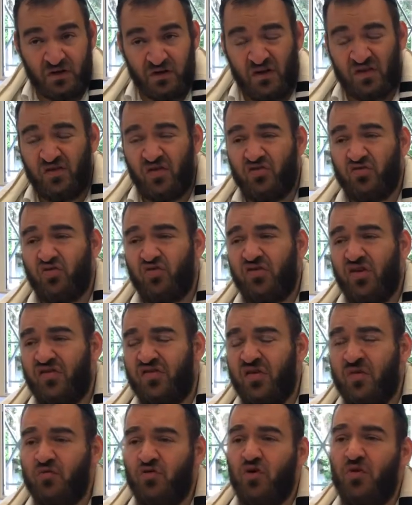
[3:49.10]
Les anges ont dit à
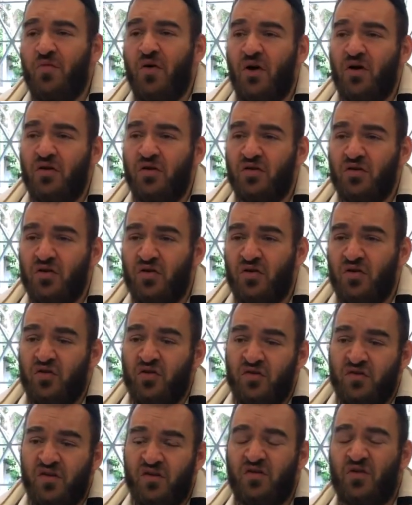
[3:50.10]
Hachem, comment
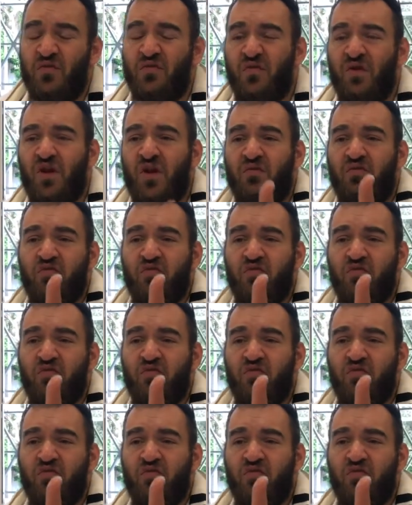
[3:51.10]
Cet enfant-là,